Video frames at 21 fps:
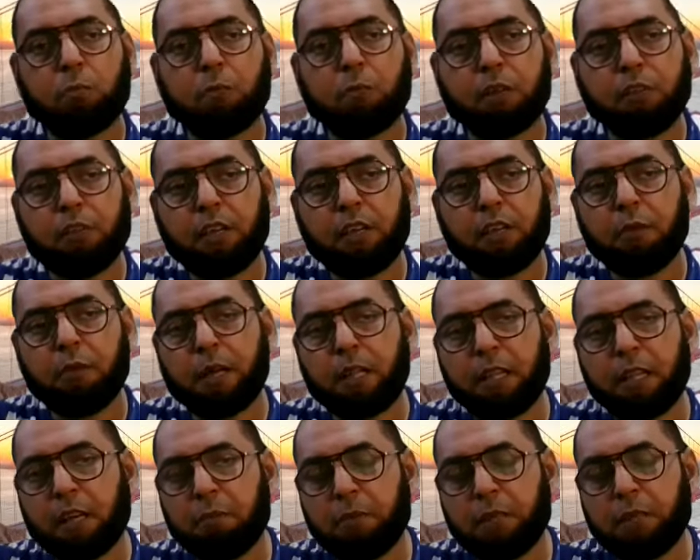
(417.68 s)
और मजे की
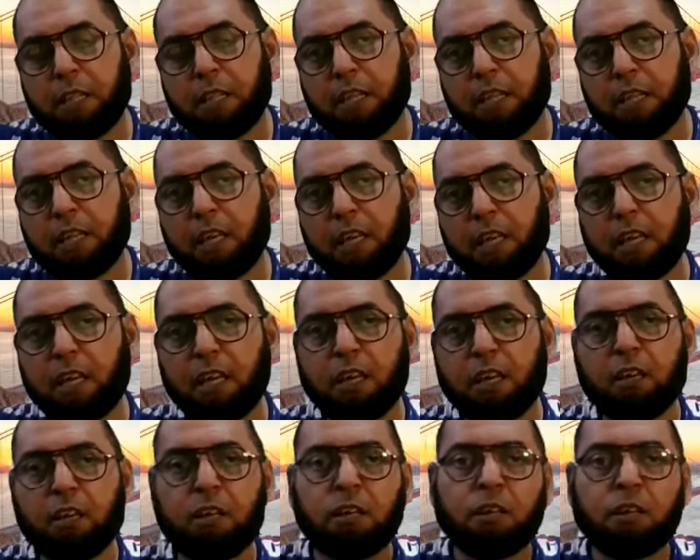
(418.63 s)
बात आप ये देखें
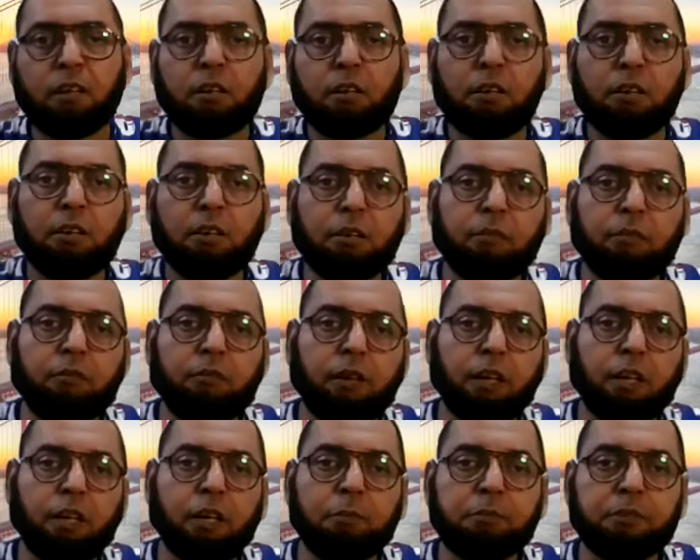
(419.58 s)
कि
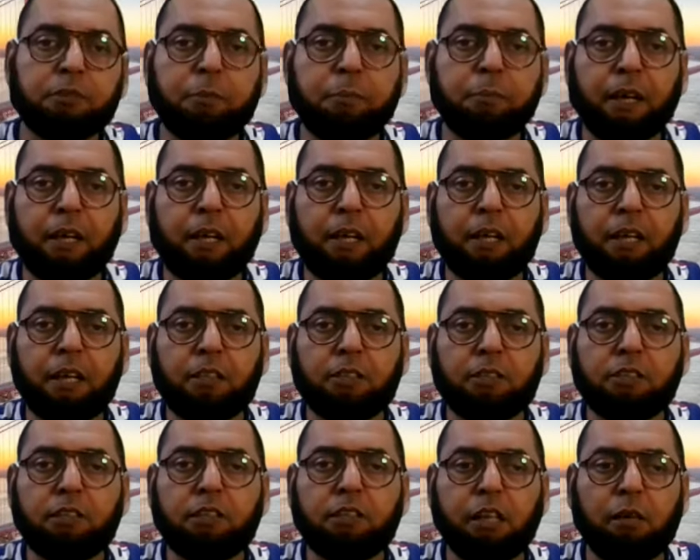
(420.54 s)
वर्ल्ड कप से पहले
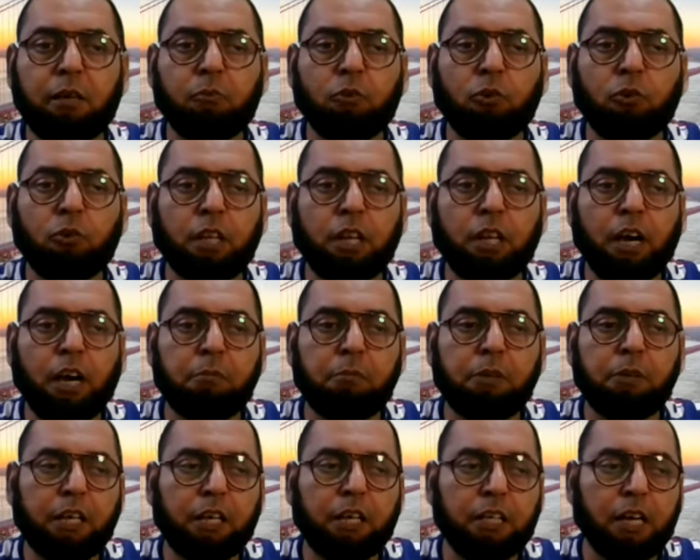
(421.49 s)
जिन टीमों के
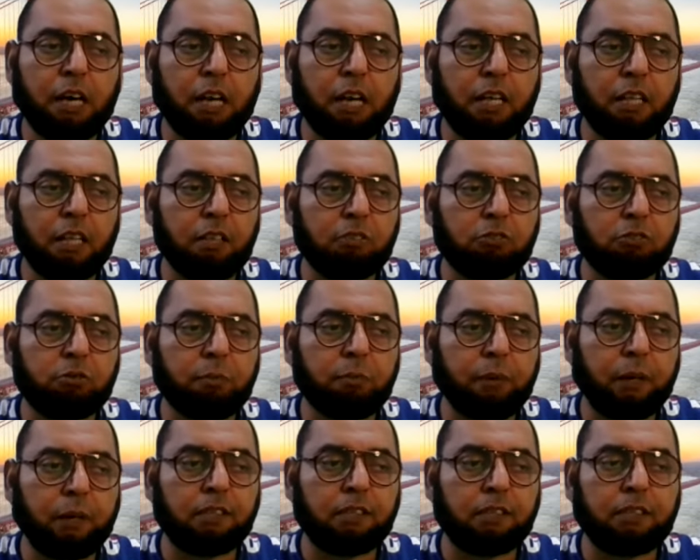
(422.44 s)
नाम लिए जा रहे थे उसमें
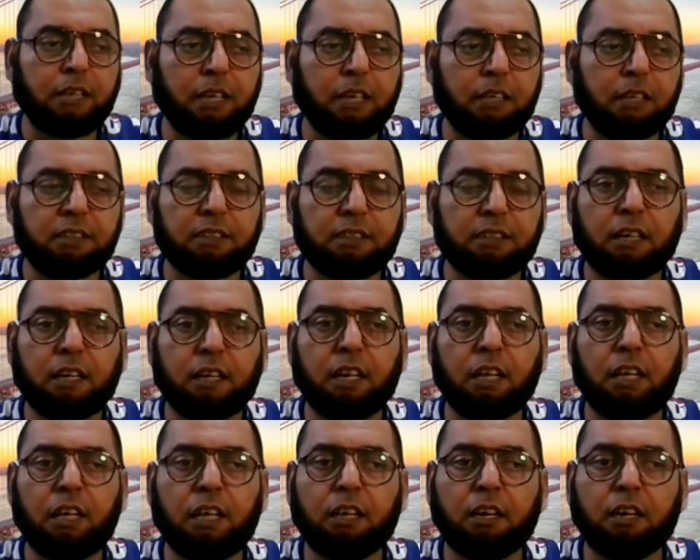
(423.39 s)
पाकिस्तान का जिक्र
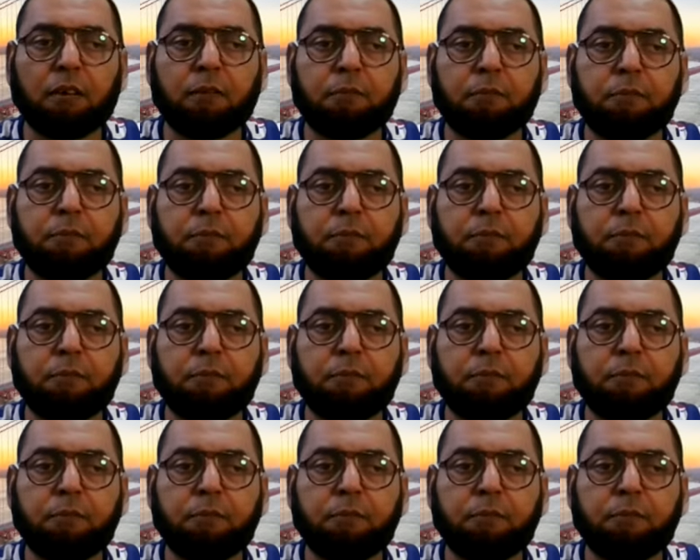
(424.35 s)
नहीं था